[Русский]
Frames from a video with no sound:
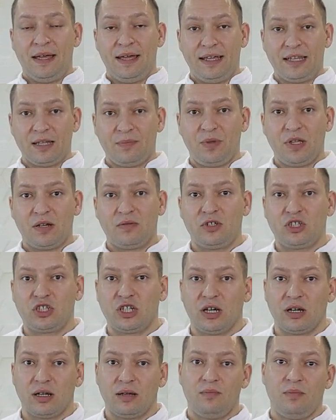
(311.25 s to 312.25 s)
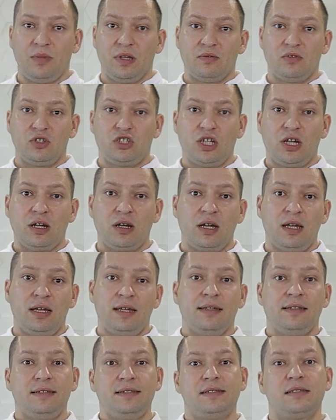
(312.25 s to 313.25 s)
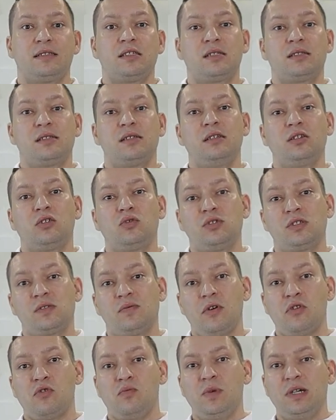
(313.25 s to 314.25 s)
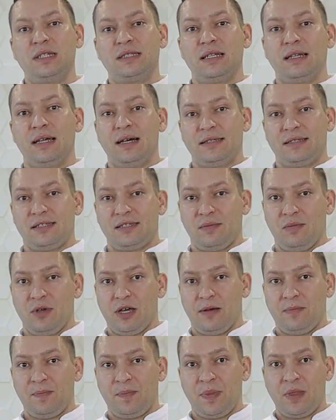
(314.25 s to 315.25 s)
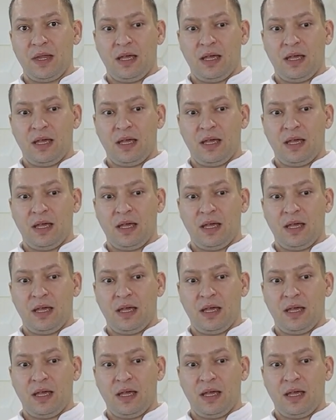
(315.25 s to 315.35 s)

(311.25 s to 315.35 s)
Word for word: Это первый шаг. Первый шаг – диссоциируй свою мысль от себя.